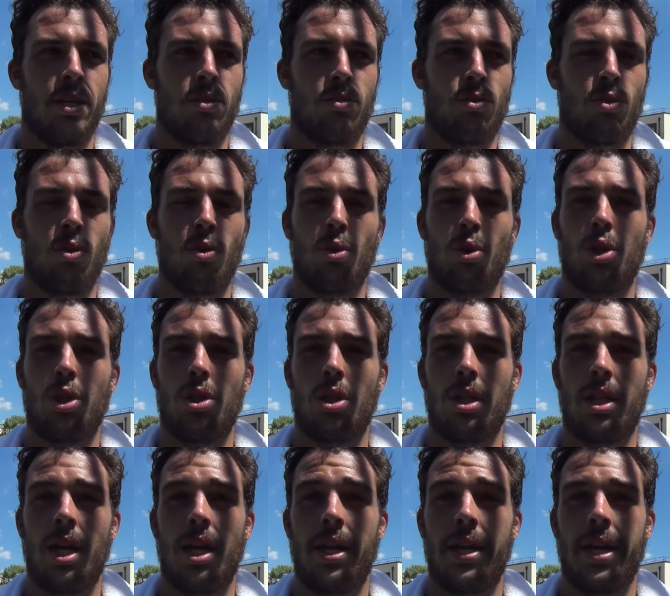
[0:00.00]
non, sono riuscito
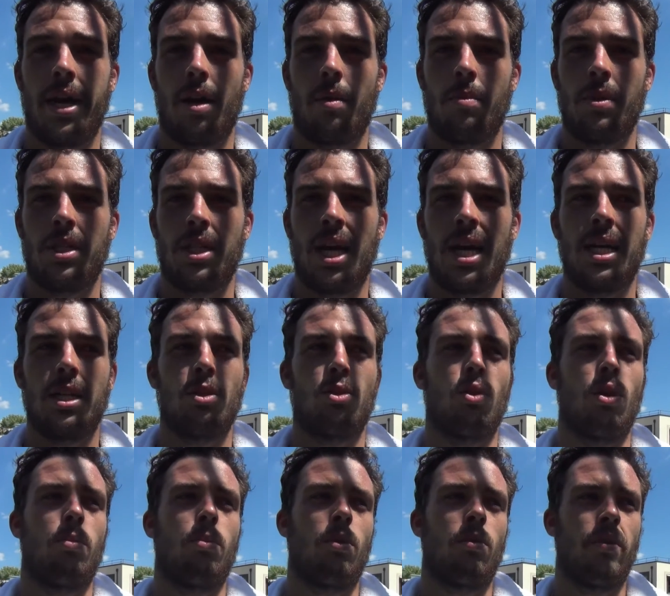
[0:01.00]
ad allenarmi
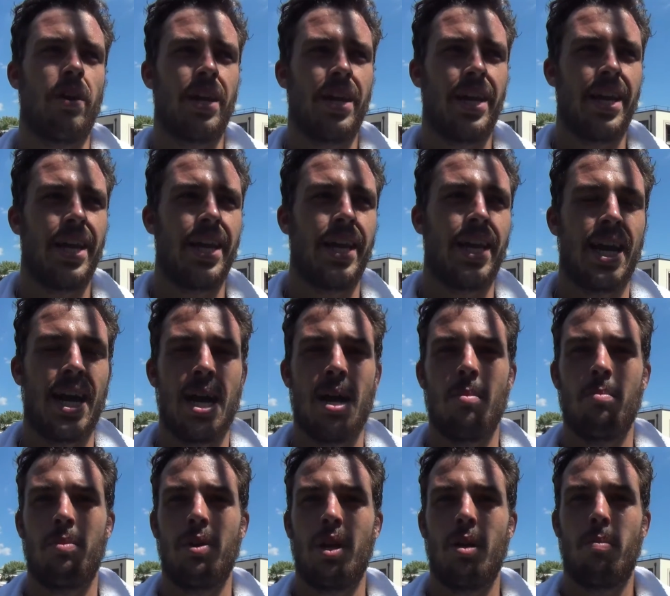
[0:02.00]
tanto, a provare i
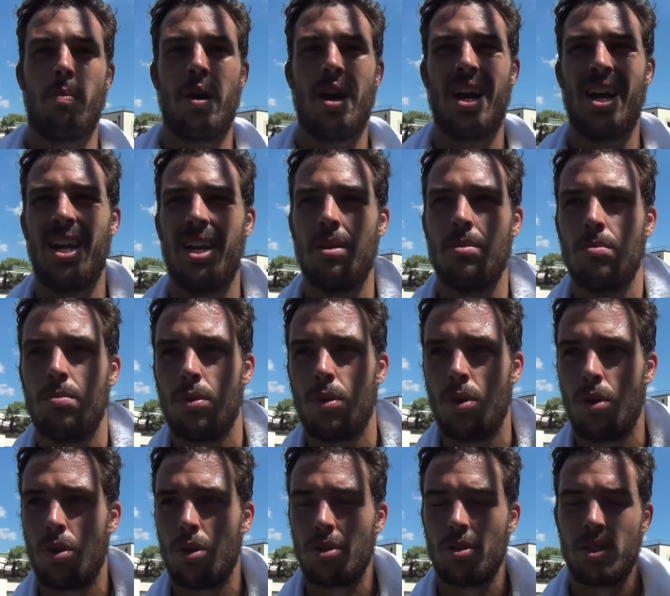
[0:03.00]
campi, le palle, un
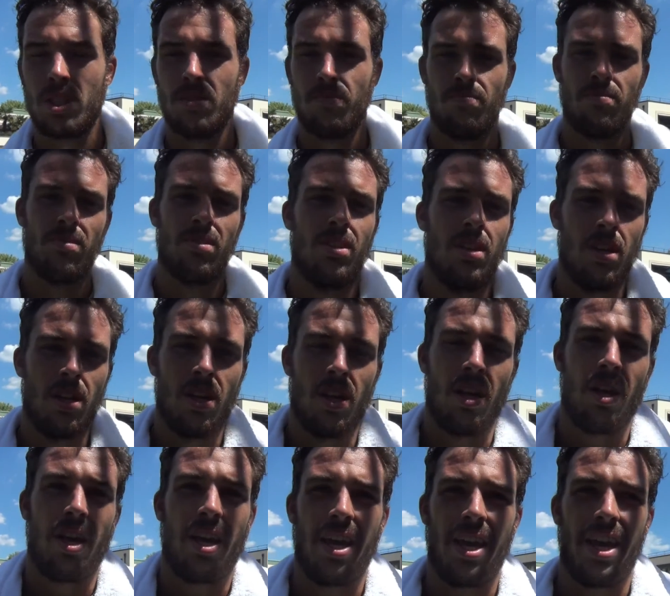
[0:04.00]
po' se,
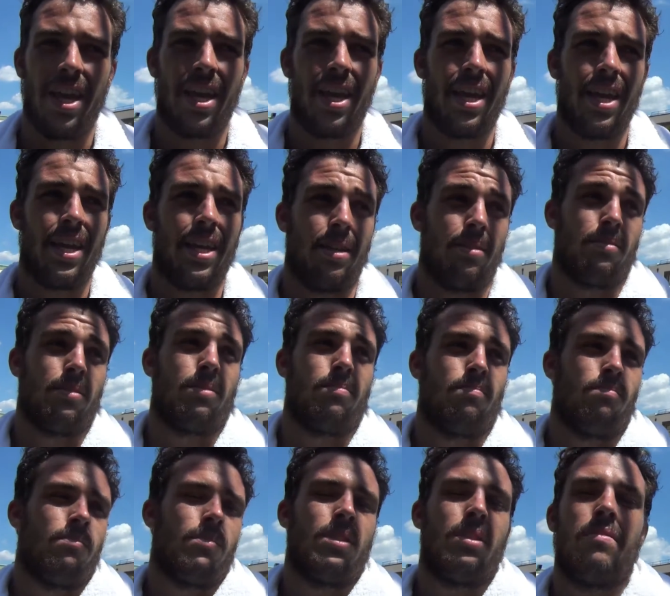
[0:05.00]
eh,
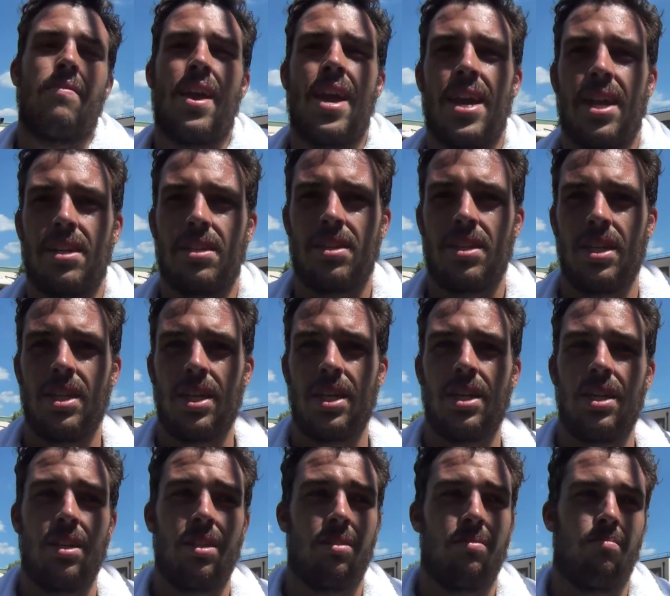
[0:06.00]

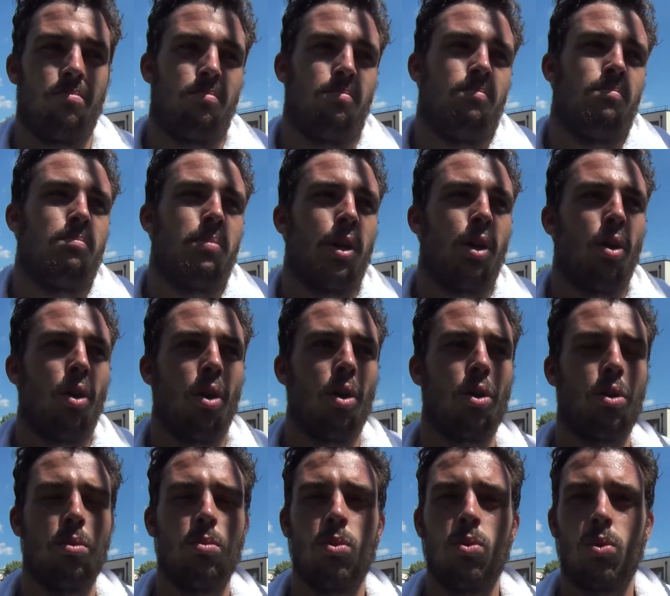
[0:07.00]
diversi, però
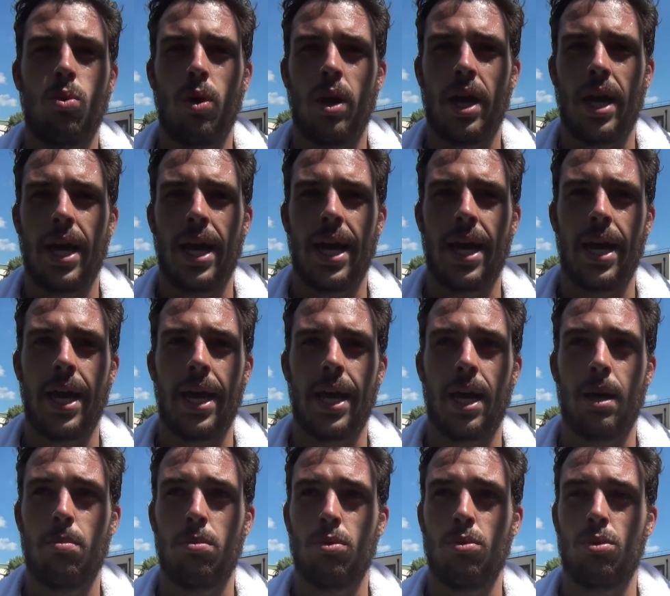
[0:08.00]
comunque
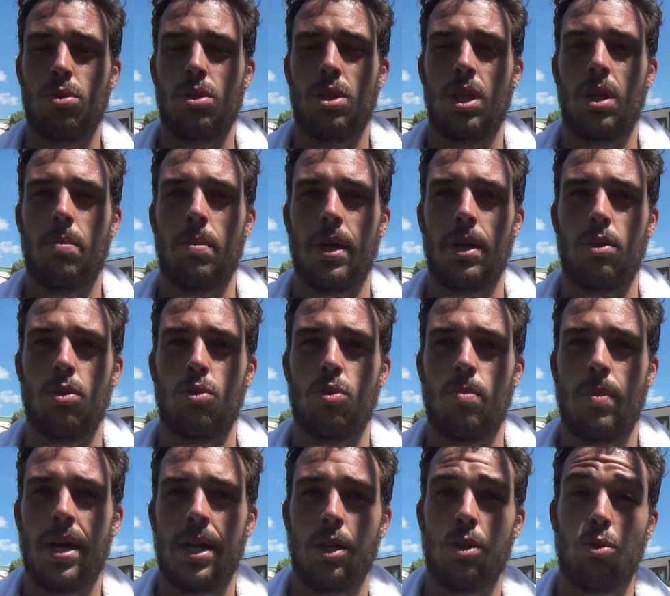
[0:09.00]
appunto ti ripeto,
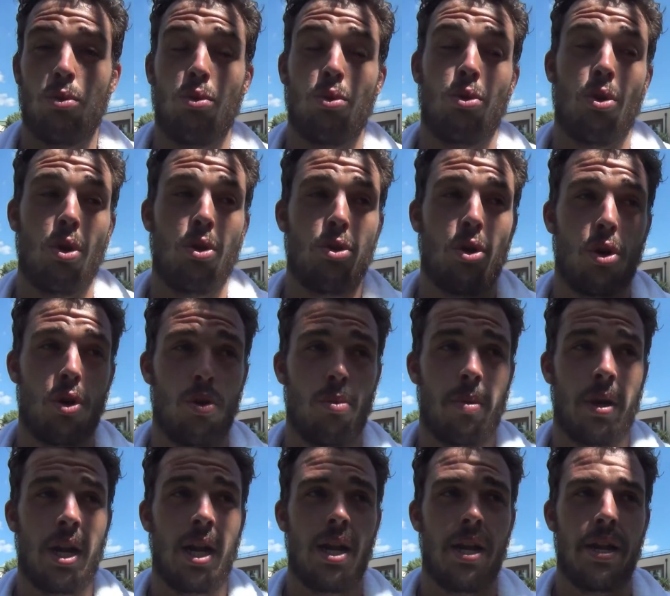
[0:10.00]
domani ho tutto il giorno
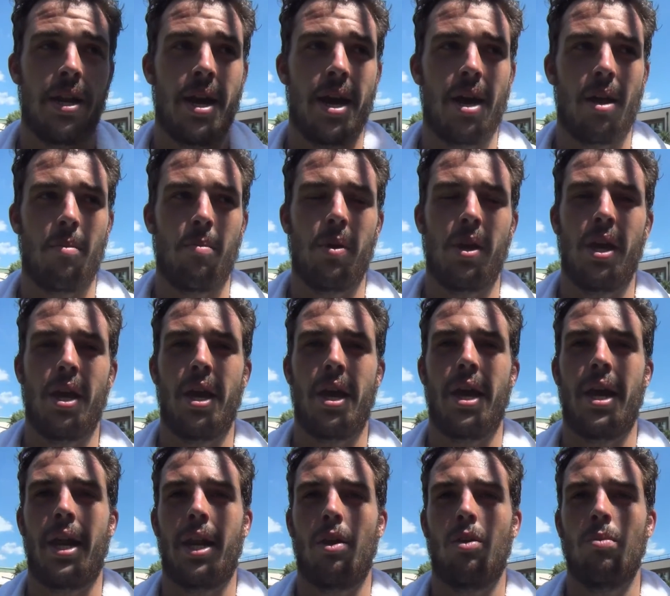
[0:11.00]
per allenarmi
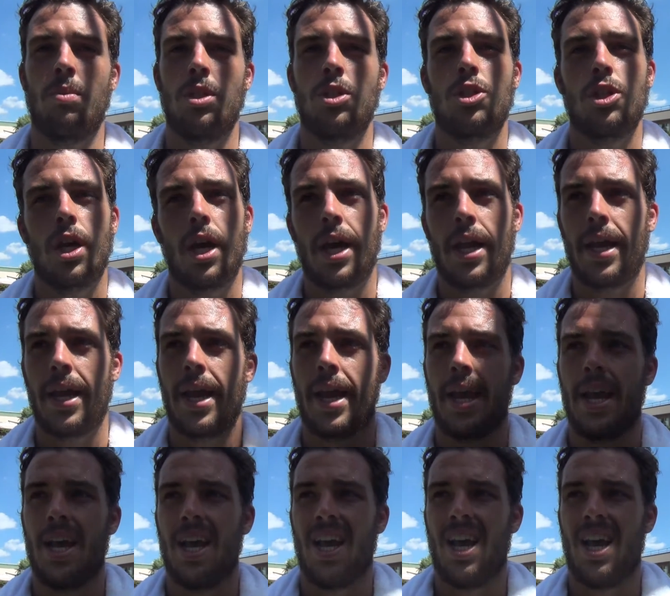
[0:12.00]
e ricominciare